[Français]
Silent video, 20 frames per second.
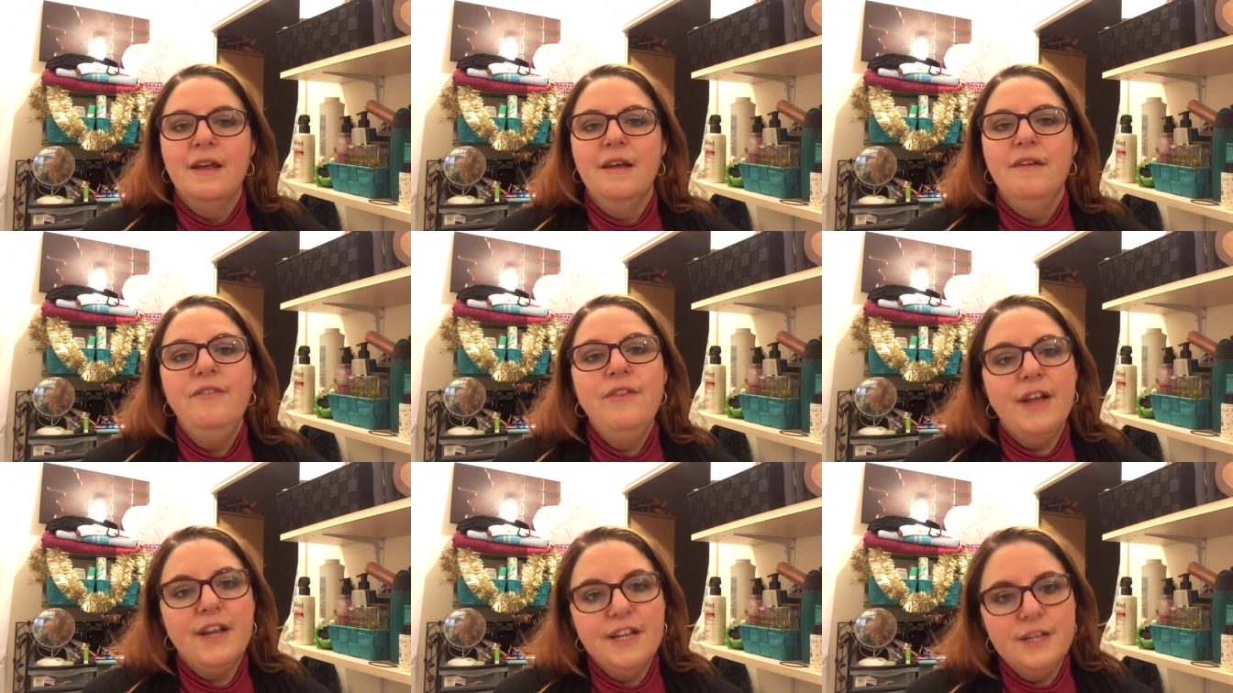
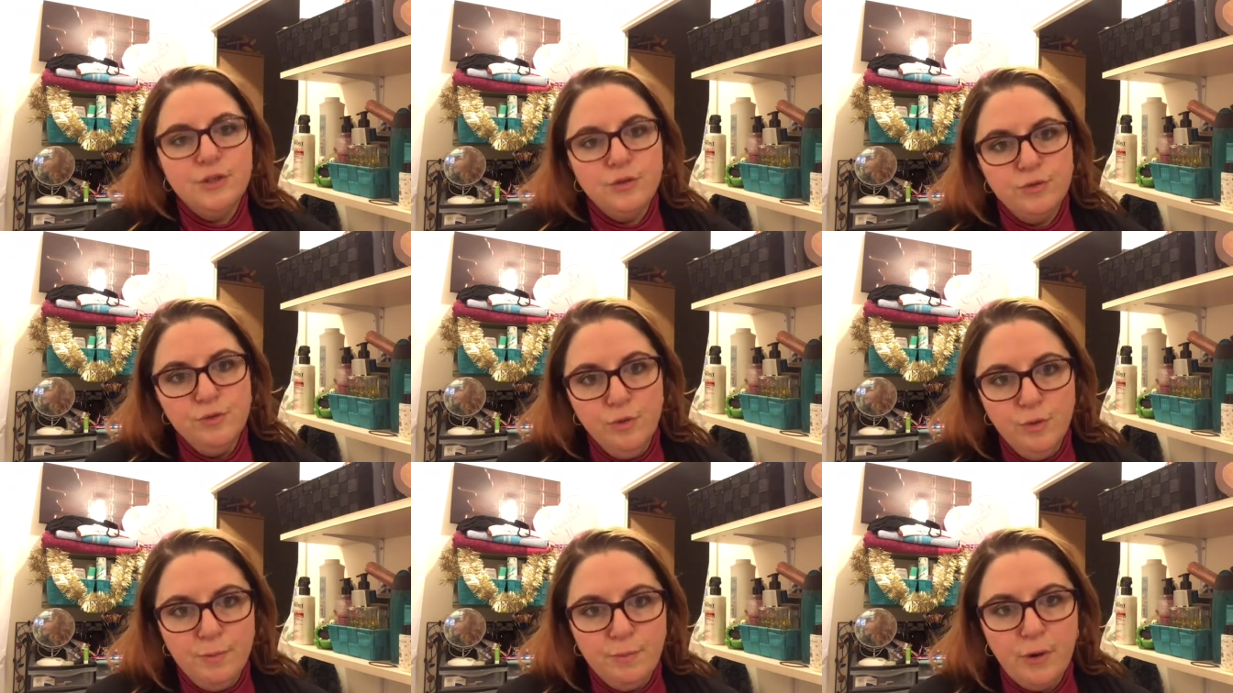faire quelque
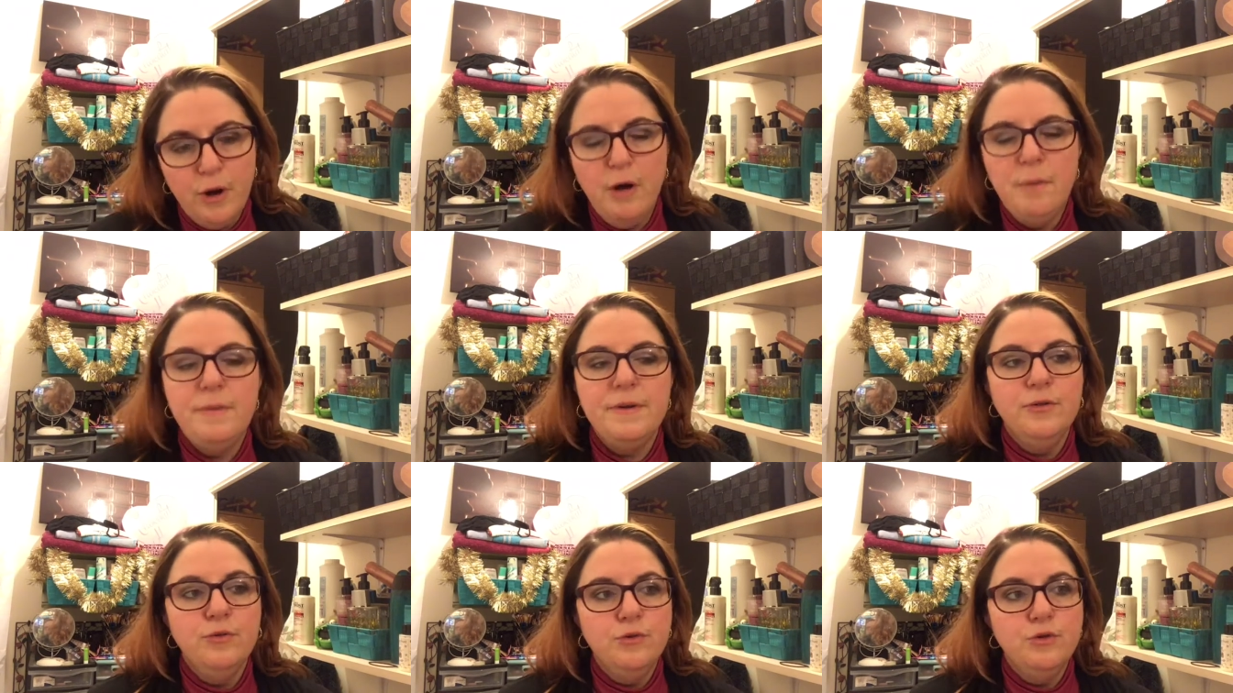chose de
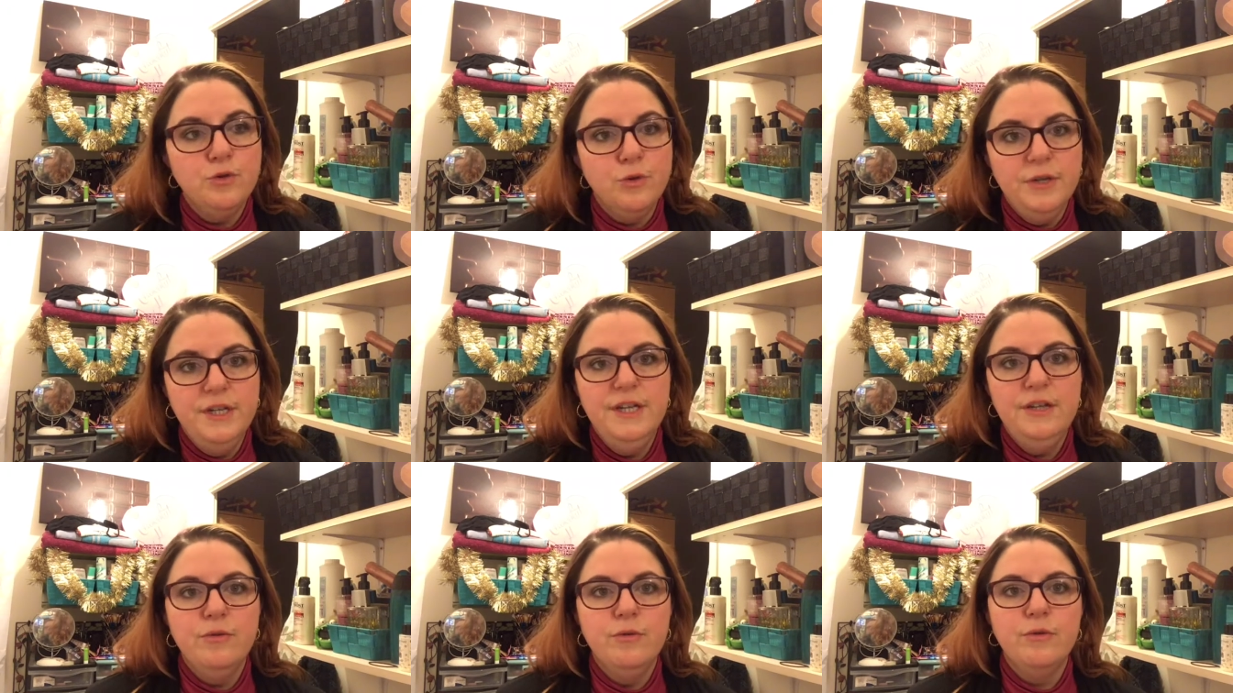propre et de
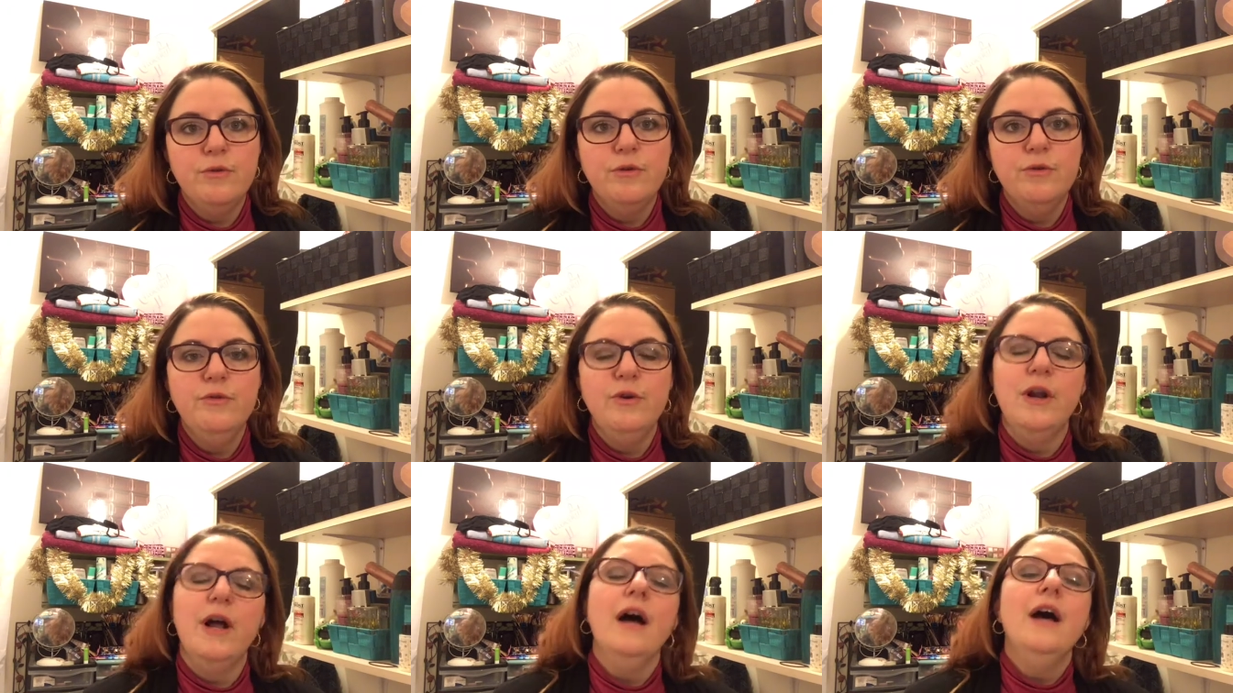joli. Donc
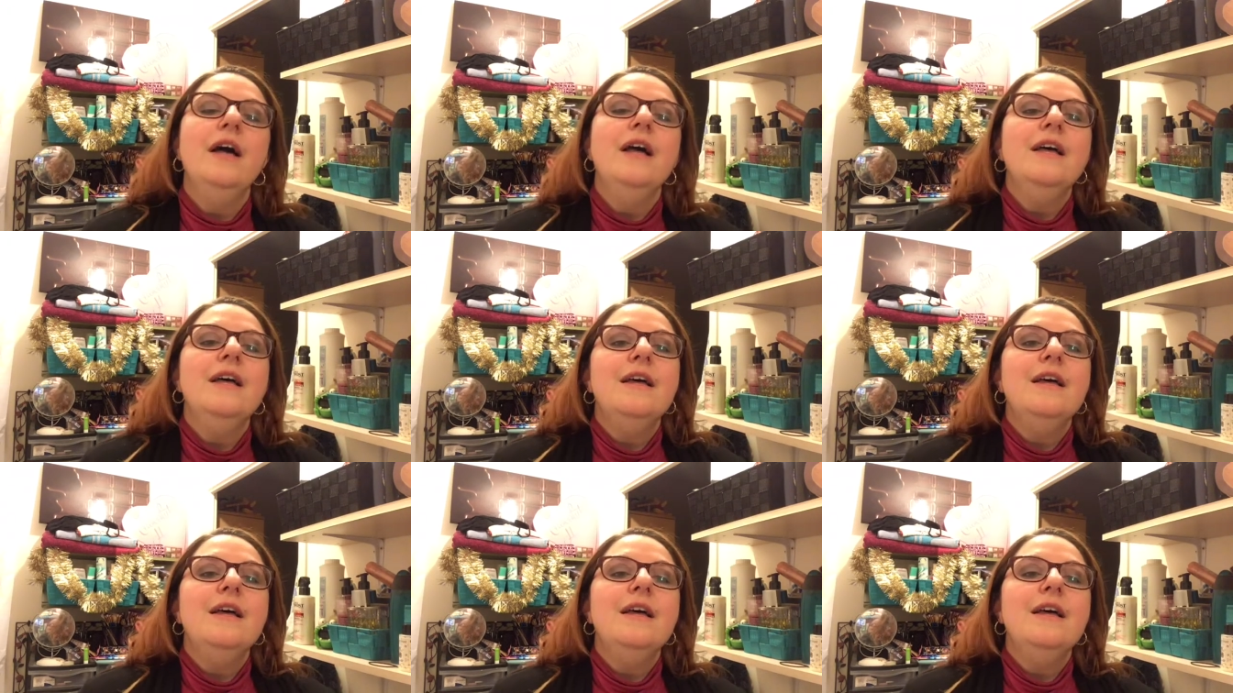voilà.